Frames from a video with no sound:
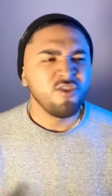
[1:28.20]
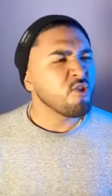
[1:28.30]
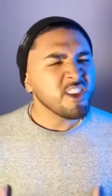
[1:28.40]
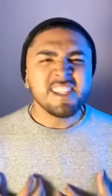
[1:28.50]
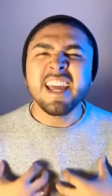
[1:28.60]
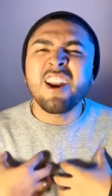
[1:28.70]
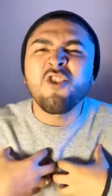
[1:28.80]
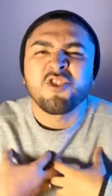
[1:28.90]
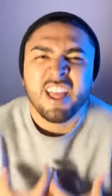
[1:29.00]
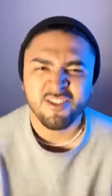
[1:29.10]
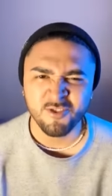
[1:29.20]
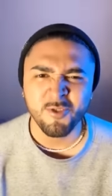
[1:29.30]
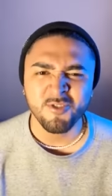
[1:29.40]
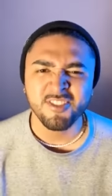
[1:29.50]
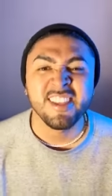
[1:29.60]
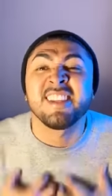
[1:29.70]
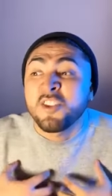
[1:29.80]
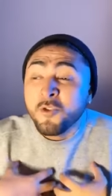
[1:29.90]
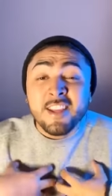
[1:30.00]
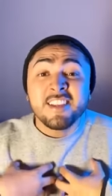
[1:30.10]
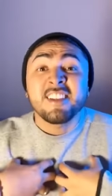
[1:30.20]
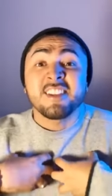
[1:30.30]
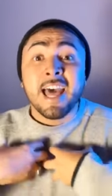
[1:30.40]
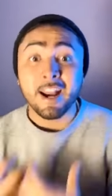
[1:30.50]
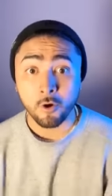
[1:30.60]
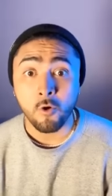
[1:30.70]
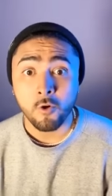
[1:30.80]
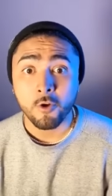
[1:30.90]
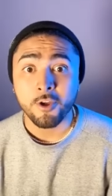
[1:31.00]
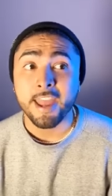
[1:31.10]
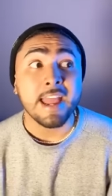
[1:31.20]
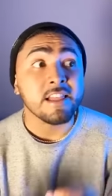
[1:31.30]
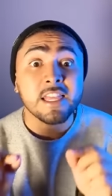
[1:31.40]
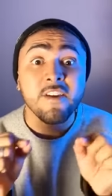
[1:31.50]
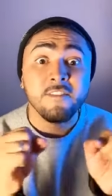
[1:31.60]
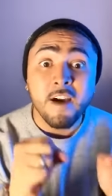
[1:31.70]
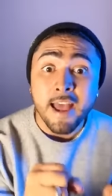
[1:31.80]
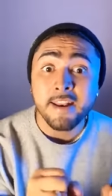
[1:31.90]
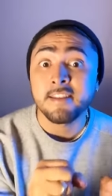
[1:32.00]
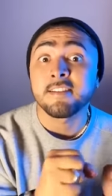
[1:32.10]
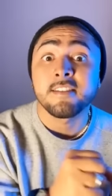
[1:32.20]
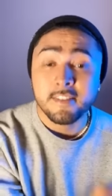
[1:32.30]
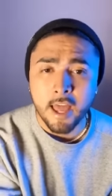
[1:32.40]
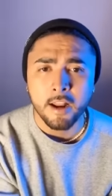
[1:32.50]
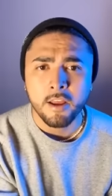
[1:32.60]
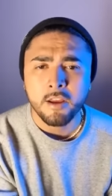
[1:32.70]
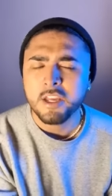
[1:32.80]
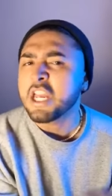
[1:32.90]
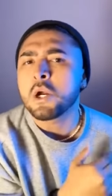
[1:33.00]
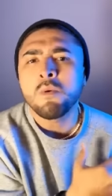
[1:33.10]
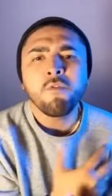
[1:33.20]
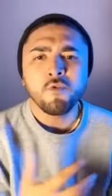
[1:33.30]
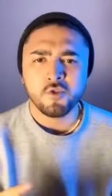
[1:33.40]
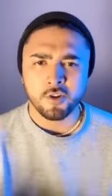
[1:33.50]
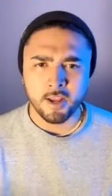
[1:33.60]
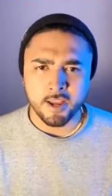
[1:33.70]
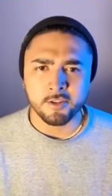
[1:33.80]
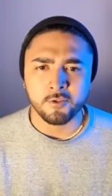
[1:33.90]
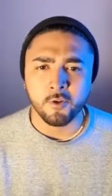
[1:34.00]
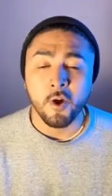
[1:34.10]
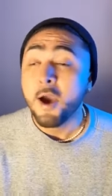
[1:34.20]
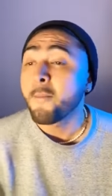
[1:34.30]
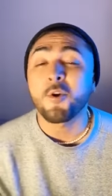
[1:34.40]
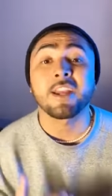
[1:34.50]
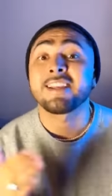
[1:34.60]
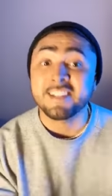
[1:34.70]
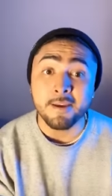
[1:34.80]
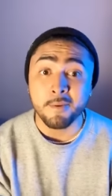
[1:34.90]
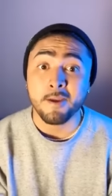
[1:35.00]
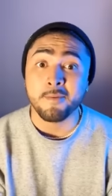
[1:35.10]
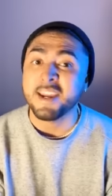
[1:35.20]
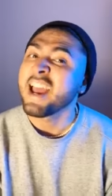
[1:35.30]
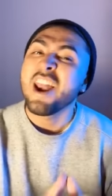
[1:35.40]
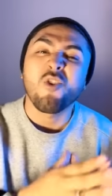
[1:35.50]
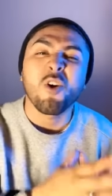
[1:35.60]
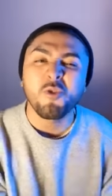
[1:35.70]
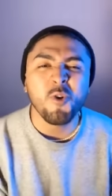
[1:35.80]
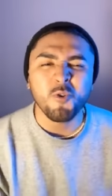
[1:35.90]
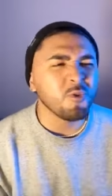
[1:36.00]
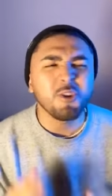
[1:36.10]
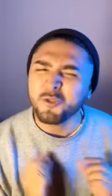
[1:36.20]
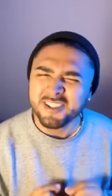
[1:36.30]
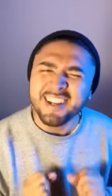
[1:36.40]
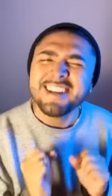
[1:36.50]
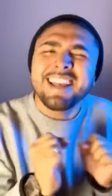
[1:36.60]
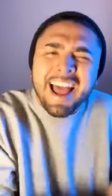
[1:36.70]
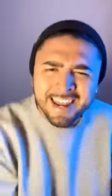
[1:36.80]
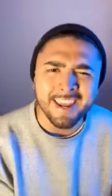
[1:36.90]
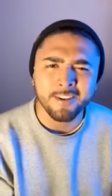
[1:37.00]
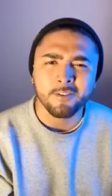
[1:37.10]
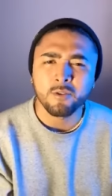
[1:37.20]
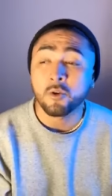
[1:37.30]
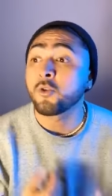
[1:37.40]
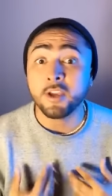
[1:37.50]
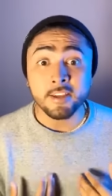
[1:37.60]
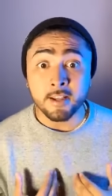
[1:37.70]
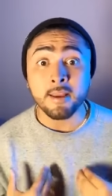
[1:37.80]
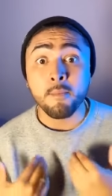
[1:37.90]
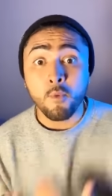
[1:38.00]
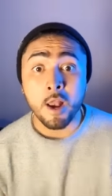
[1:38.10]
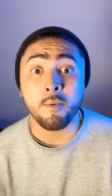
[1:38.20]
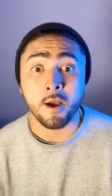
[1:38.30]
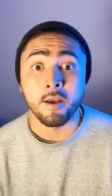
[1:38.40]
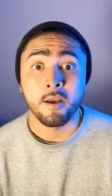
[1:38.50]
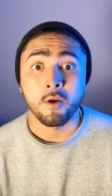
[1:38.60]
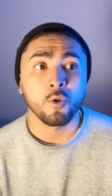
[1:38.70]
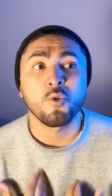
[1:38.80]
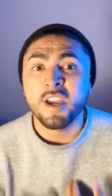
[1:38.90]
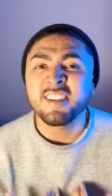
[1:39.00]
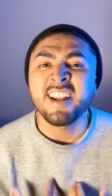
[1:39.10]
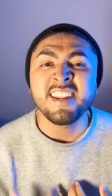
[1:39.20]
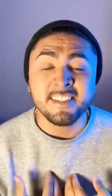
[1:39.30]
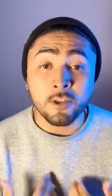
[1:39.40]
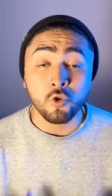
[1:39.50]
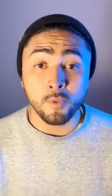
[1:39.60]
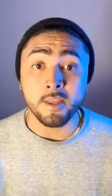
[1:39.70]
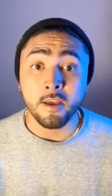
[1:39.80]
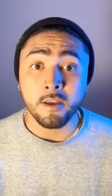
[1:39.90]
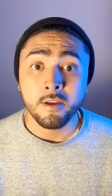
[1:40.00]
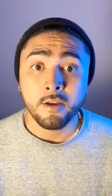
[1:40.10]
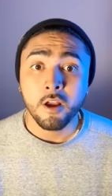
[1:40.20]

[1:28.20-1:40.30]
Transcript: no desearlo tanto, desde no necesitarlo, él te va a necesitar. ¿Y cómo funciona esto? Porque sí, baby, cuando, cuando tú extrañas a alguien, cuando quieres que alguien vuelva, cuando quieres que alguien esté en tu vida,